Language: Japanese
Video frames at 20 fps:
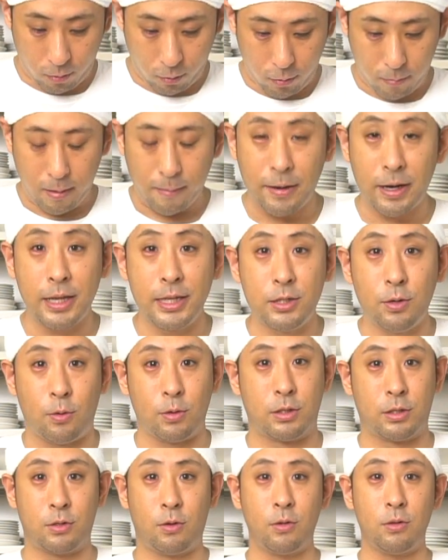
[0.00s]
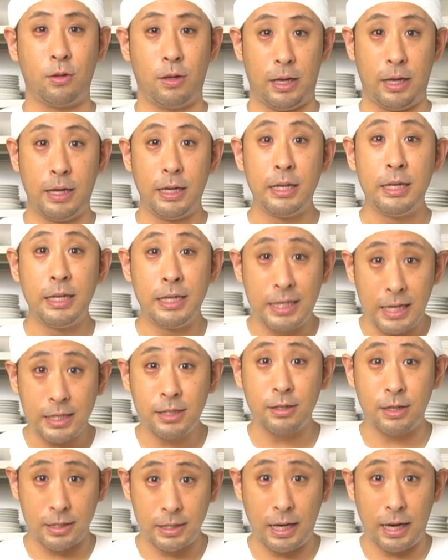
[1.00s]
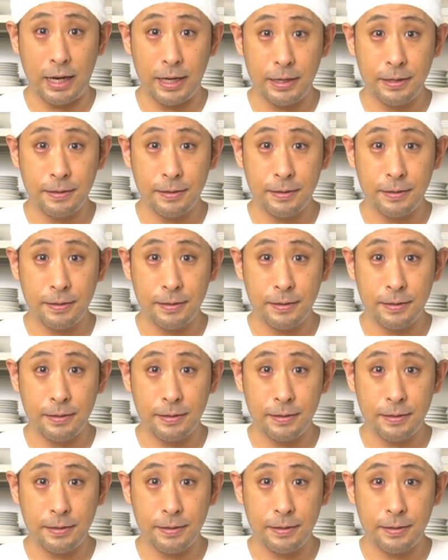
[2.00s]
このまま冷蔵庫突っ込んで冷やしてください、